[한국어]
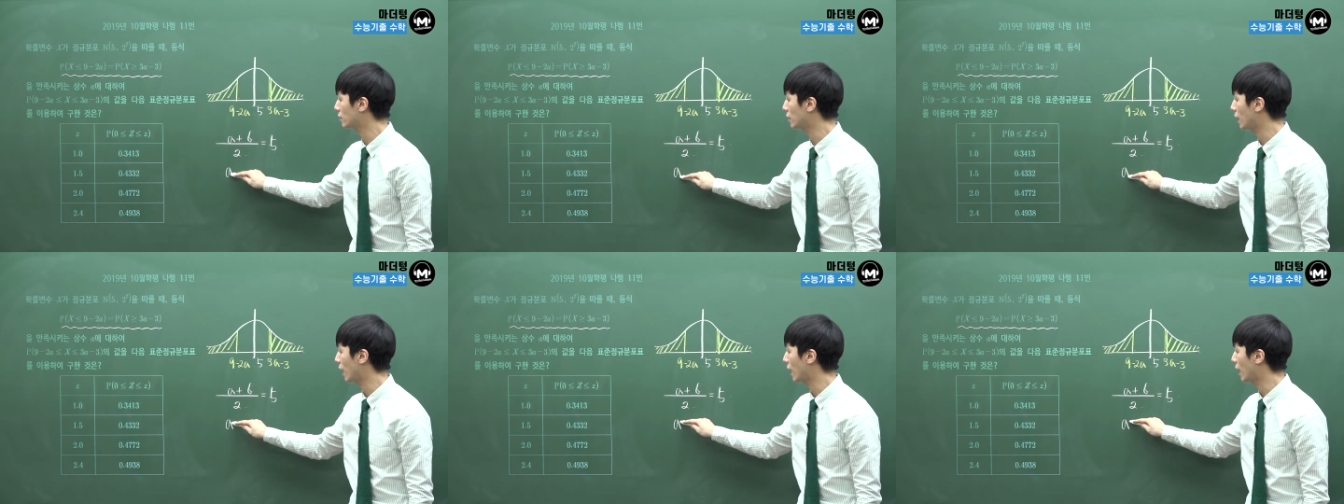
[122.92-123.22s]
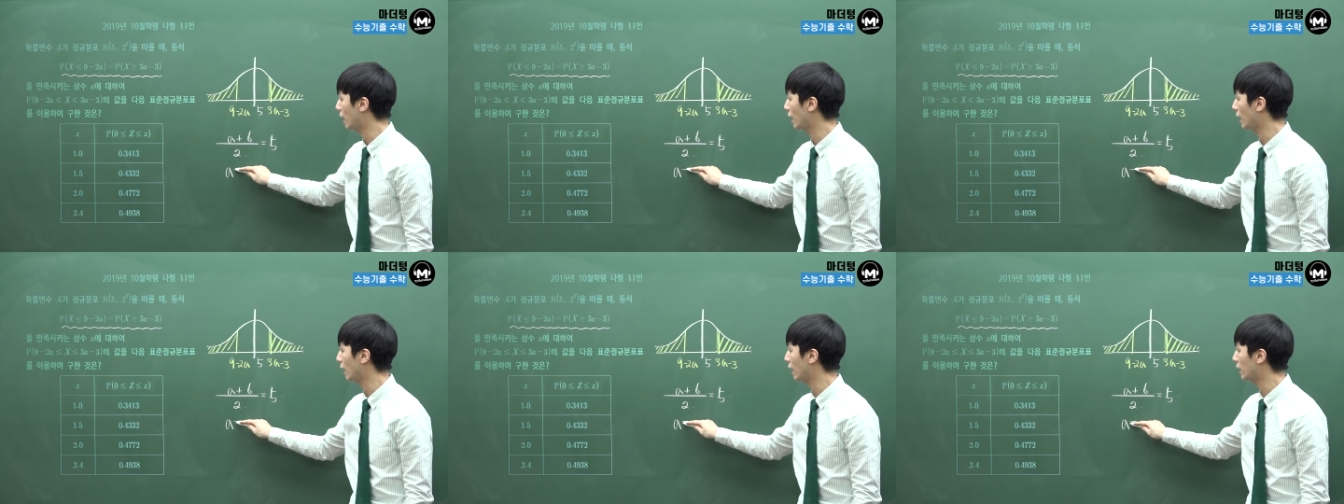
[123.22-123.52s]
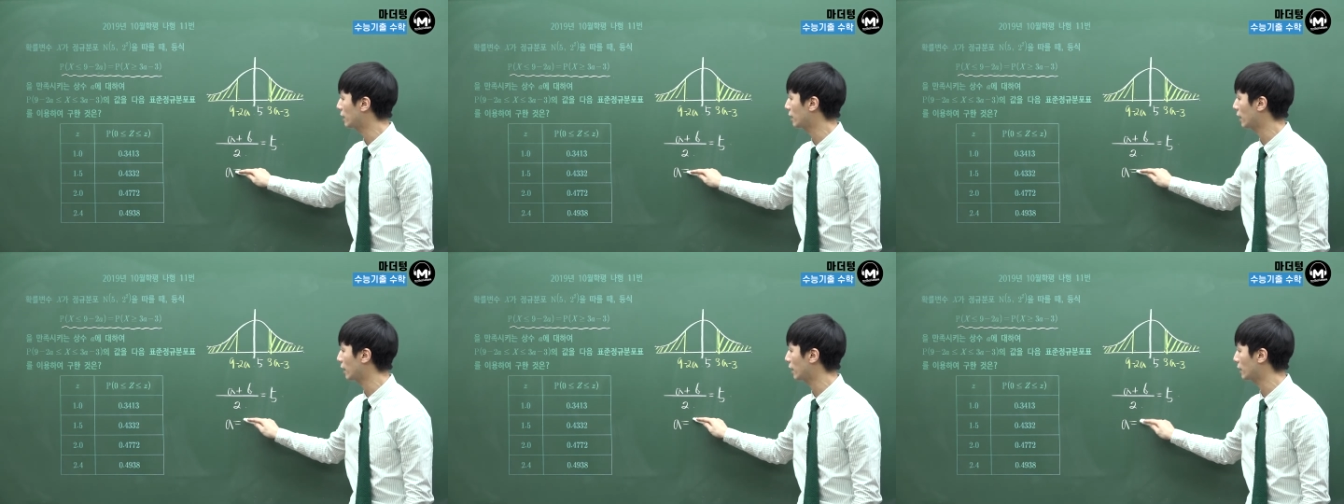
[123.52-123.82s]

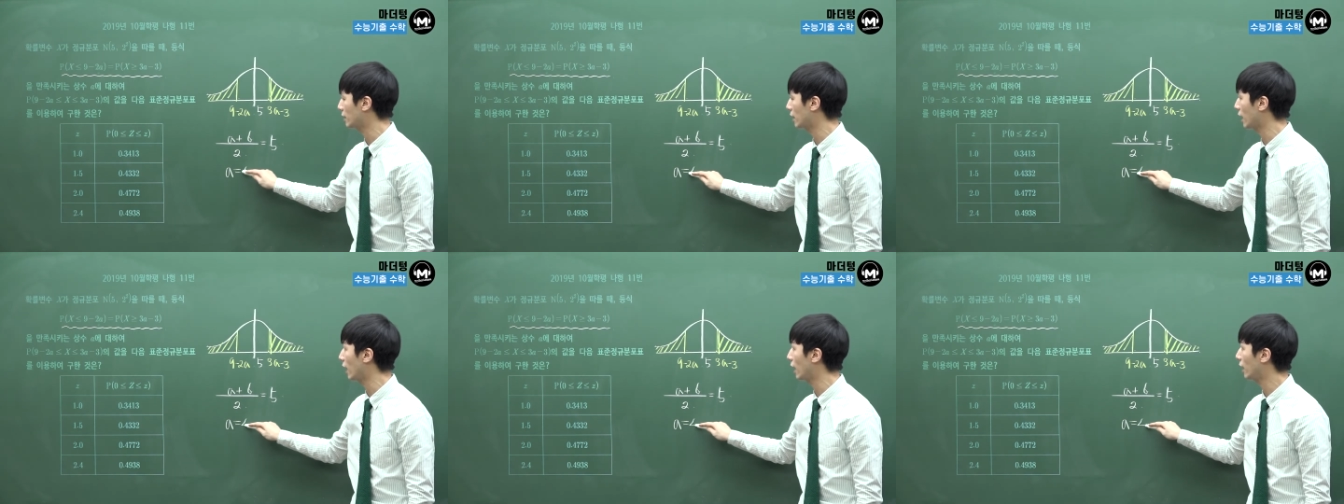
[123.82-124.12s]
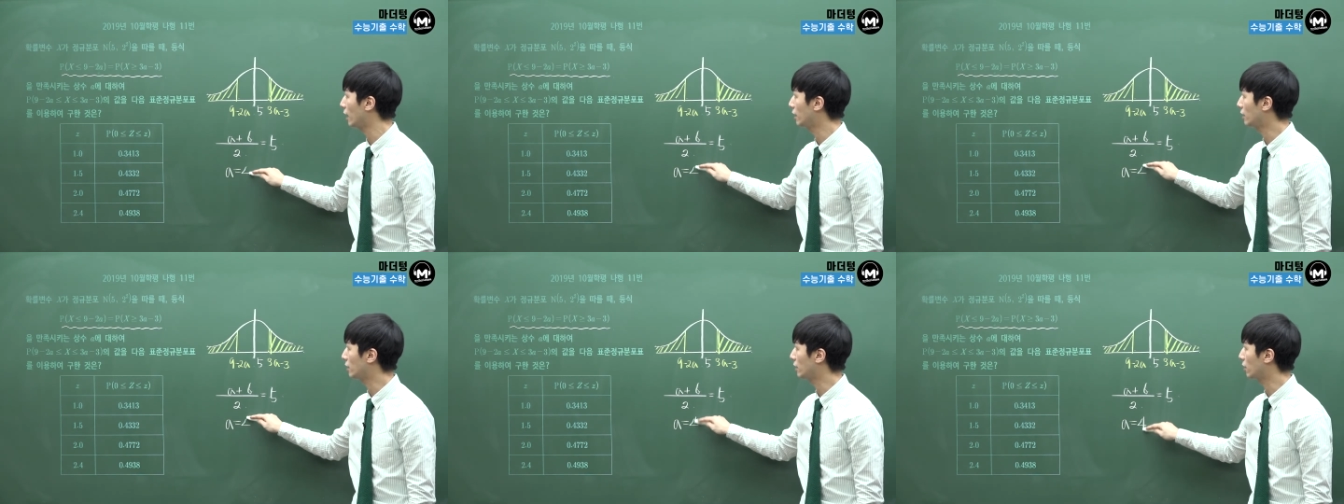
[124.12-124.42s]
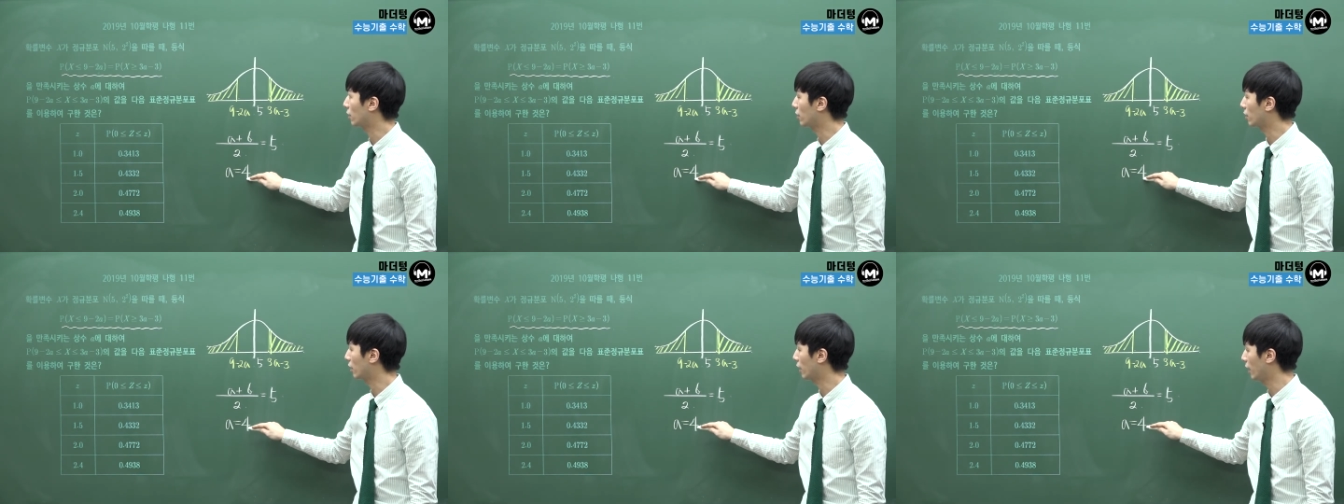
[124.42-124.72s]
4가 되겠다.
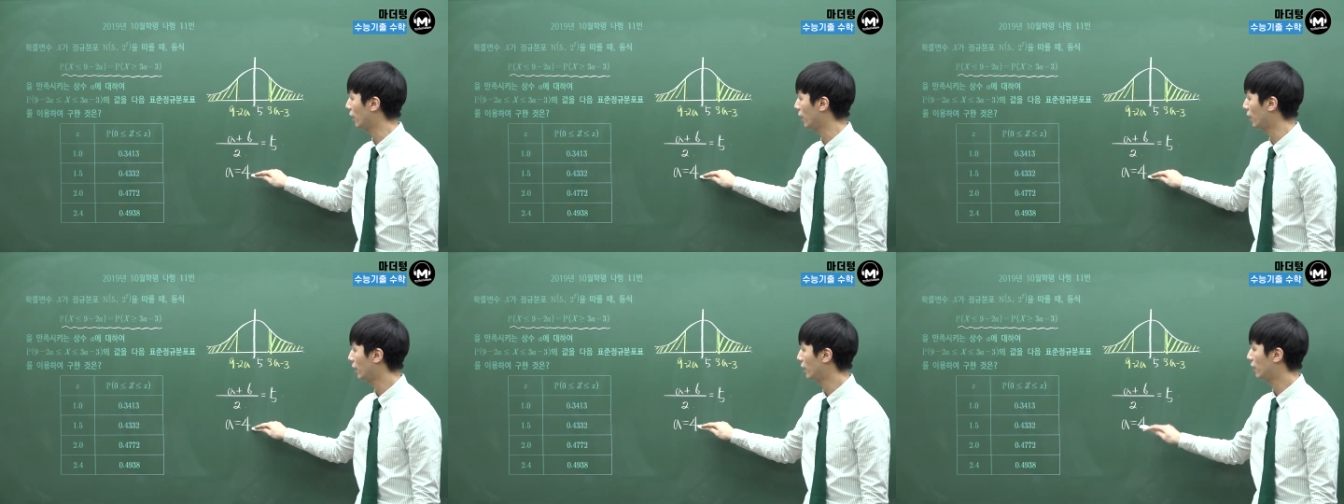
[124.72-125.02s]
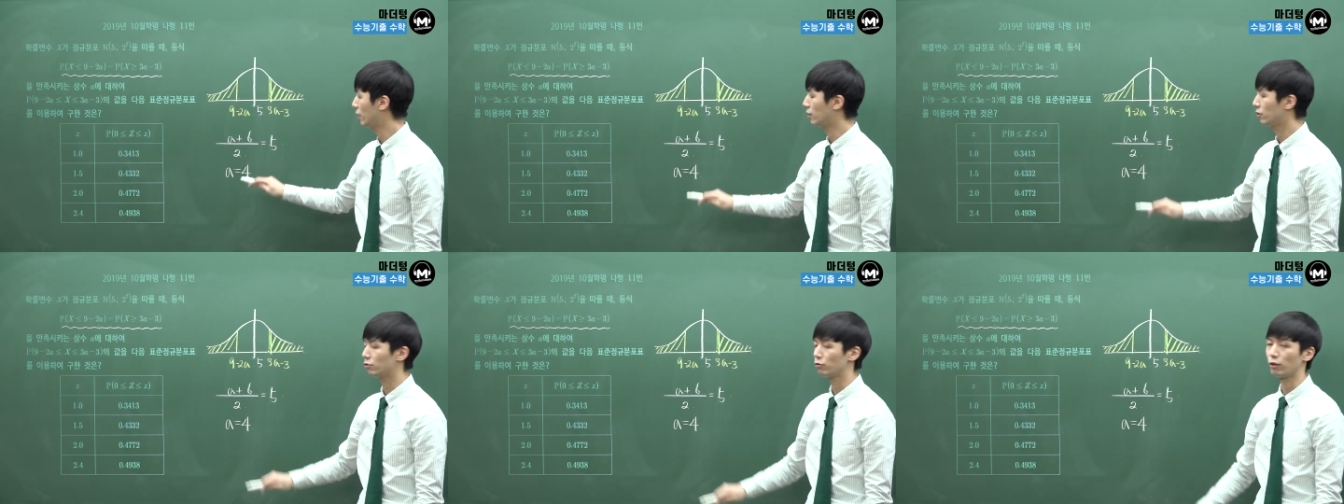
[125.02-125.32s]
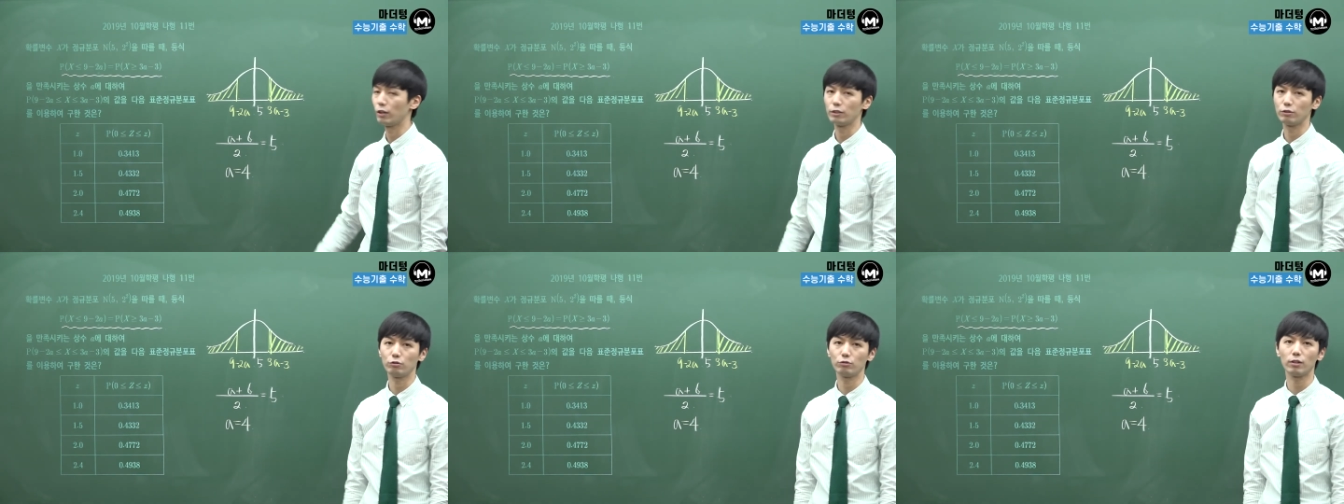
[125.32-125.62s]
이렇게
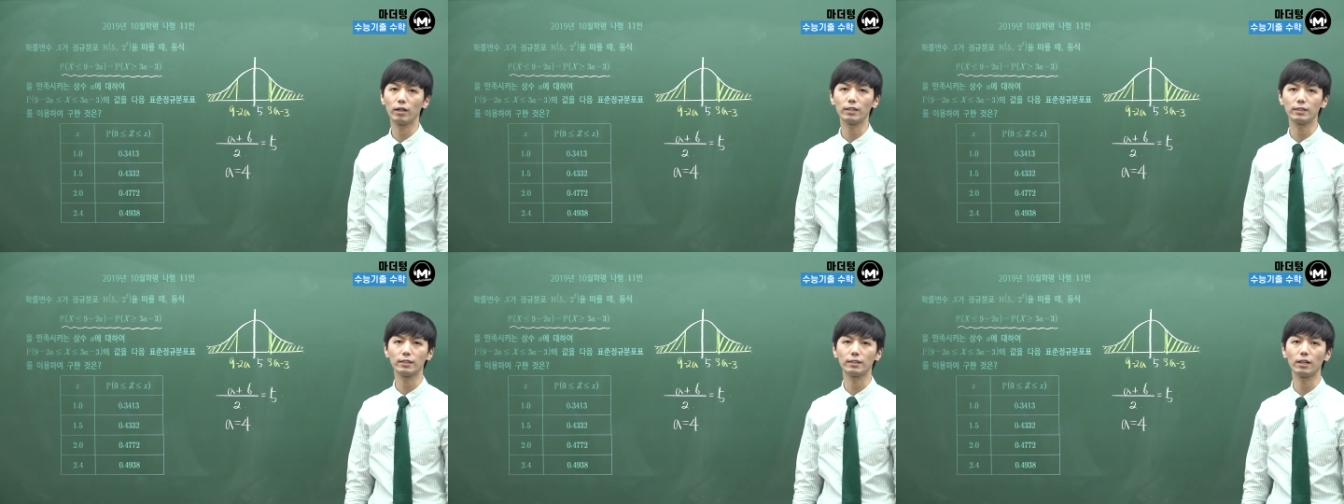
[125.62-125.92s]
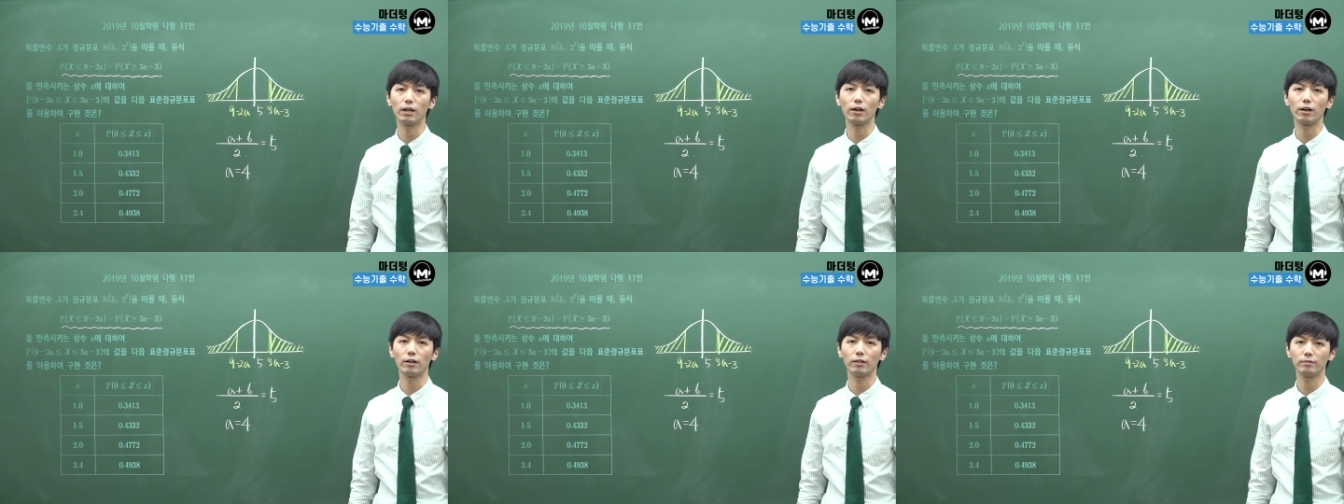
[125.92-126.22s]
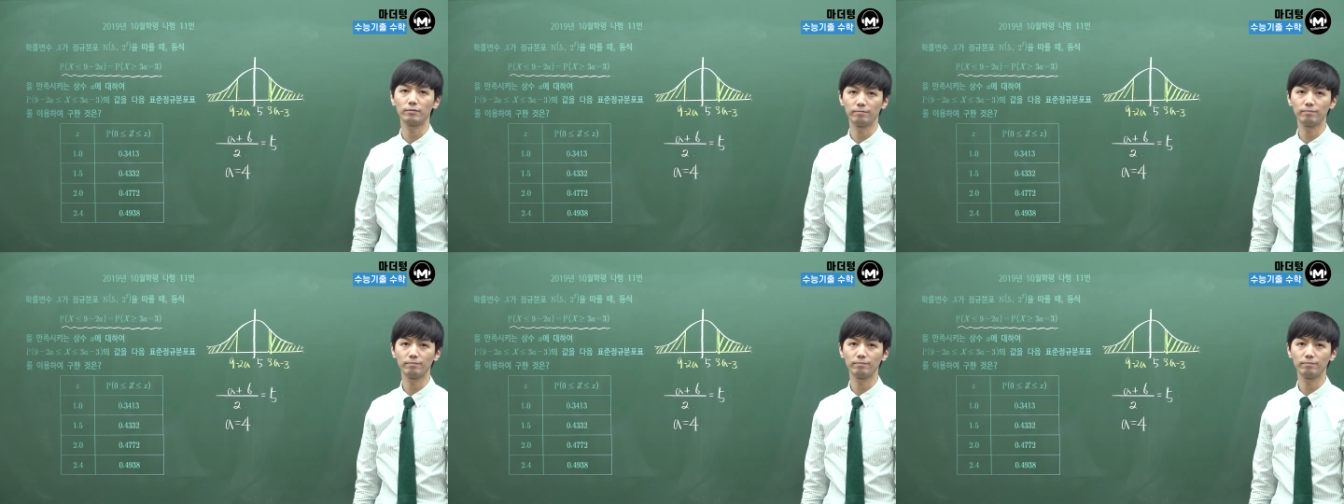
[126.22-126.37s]
구할 수가 있어요.